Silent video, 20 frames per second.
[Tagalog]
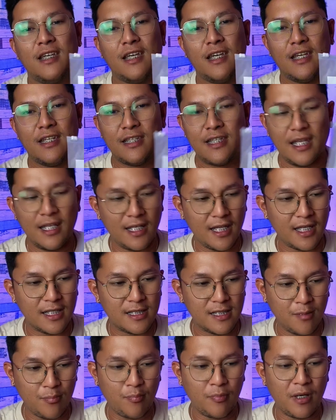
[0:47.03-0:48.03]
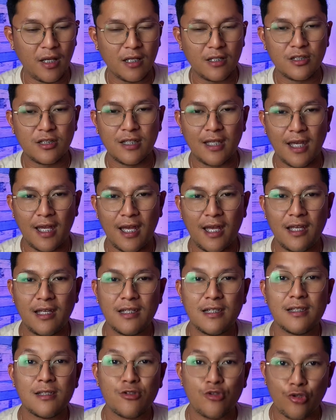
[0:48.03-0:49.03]
And yan, naka-ziplock siya.
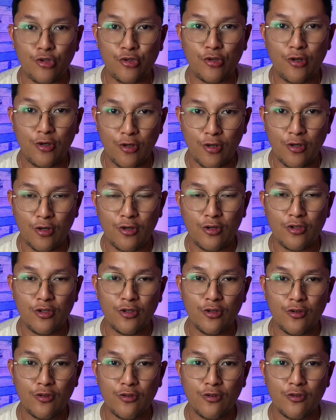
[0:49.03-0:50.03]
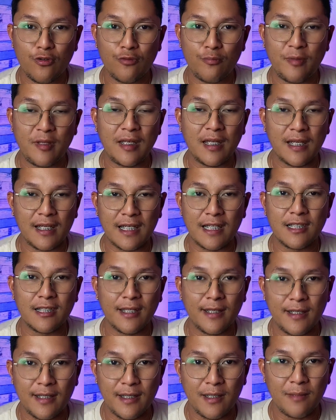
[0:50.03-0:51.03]
Totoo yung
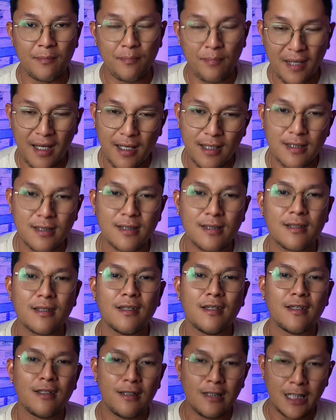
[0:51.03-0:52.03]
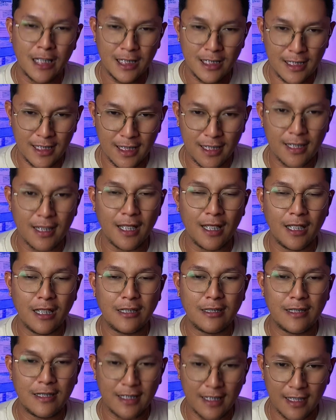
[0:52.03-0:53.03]
pinakita ni Pax. Legit na
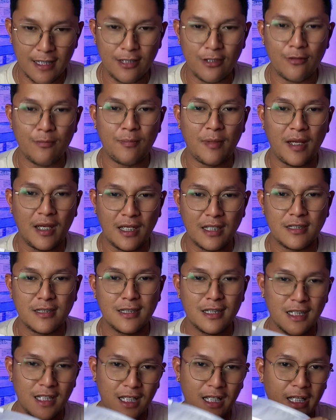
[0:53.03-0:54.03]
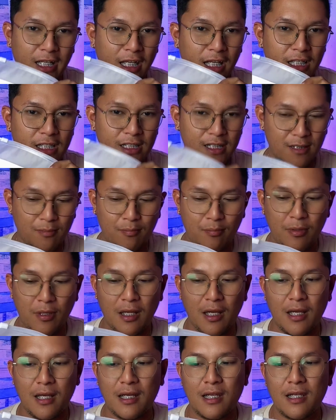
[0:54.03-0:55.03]
legit yung packaging nila,
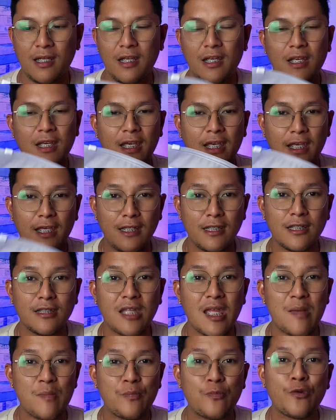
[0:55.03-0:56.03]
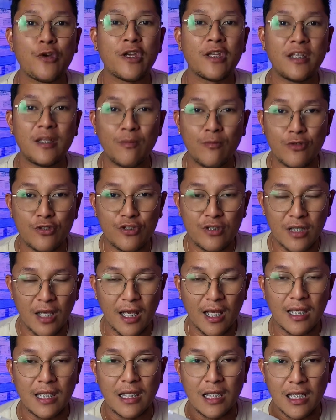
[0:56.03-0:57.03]
naka-ziplock. Anytime pwede mo
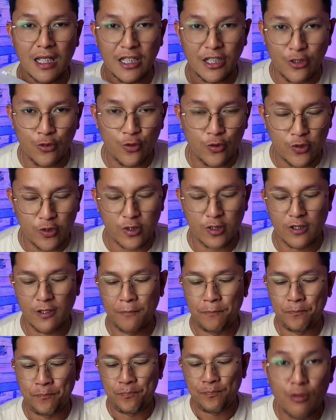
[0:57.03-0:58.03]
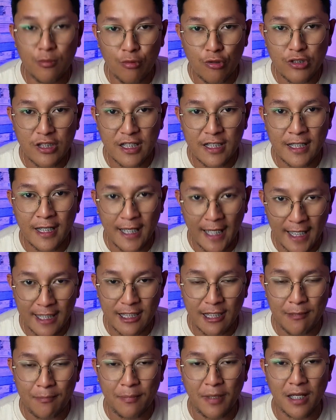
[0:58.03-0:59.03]
siyang i-reuse Bubuksan na
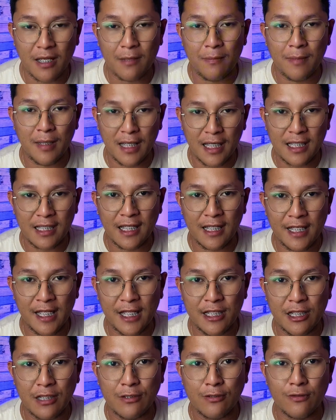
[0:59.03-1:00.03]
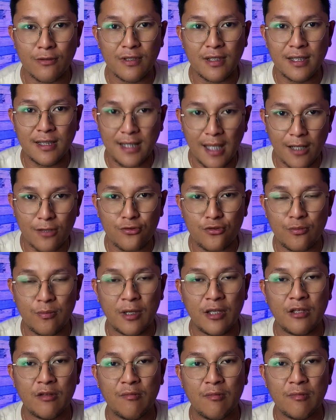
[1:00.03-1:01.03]
natin para makita natin kung isakto
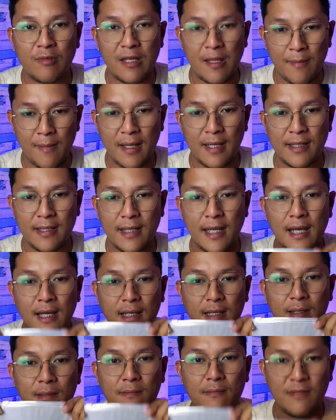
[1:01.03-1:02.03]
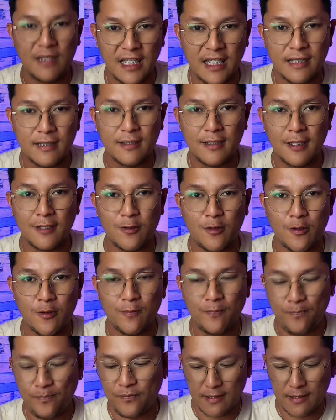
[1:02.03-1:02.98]
ba yung laman ng kit na to.